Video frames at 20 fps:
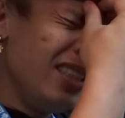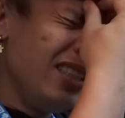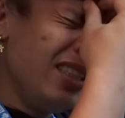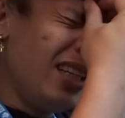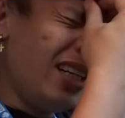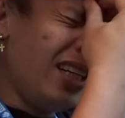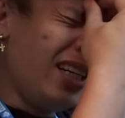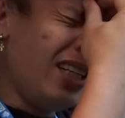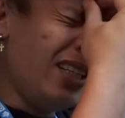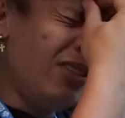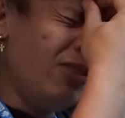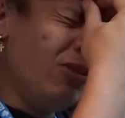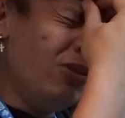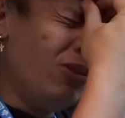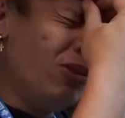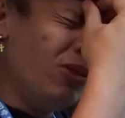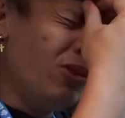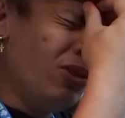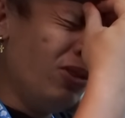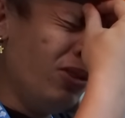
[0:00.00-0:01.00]

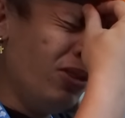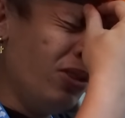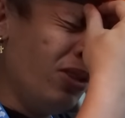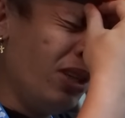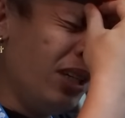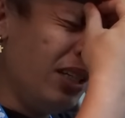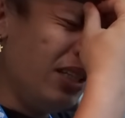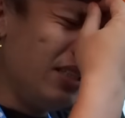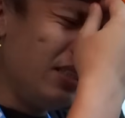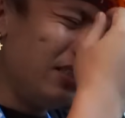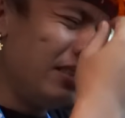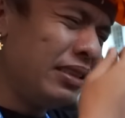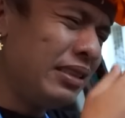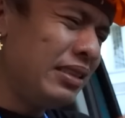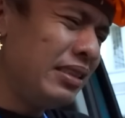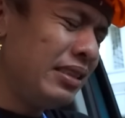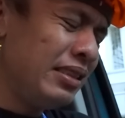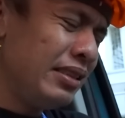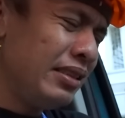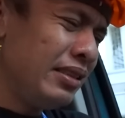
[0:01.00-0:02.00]
Talo!
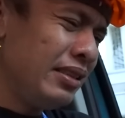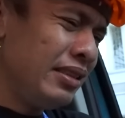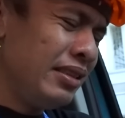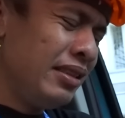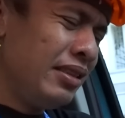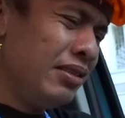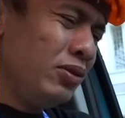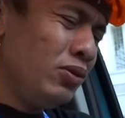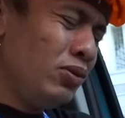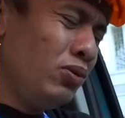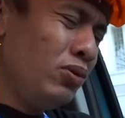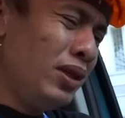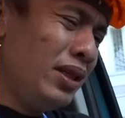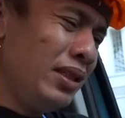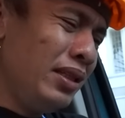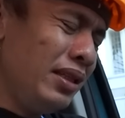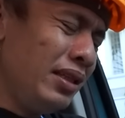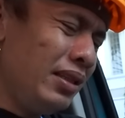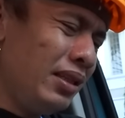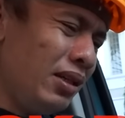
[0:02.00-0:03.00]

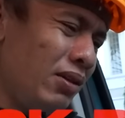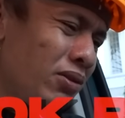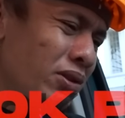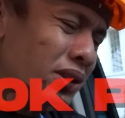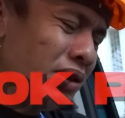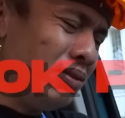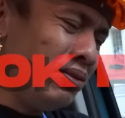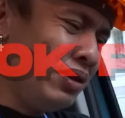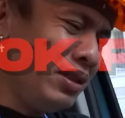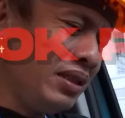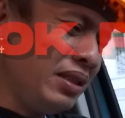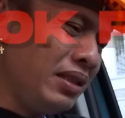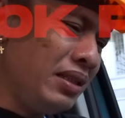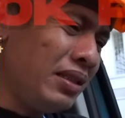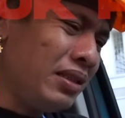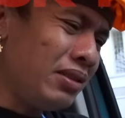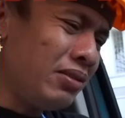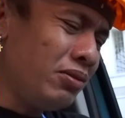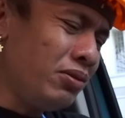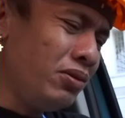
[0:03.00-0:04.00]
200,000 yung
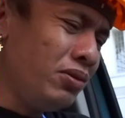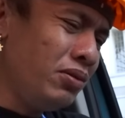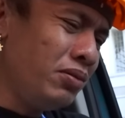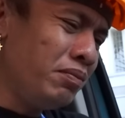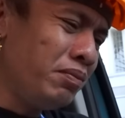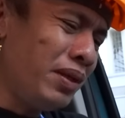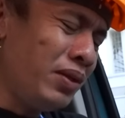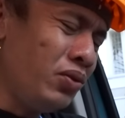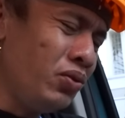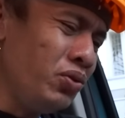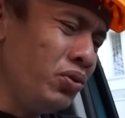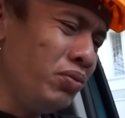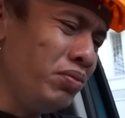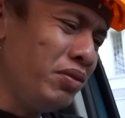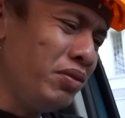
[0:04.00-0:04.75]
tinaya ko. Paano ko ito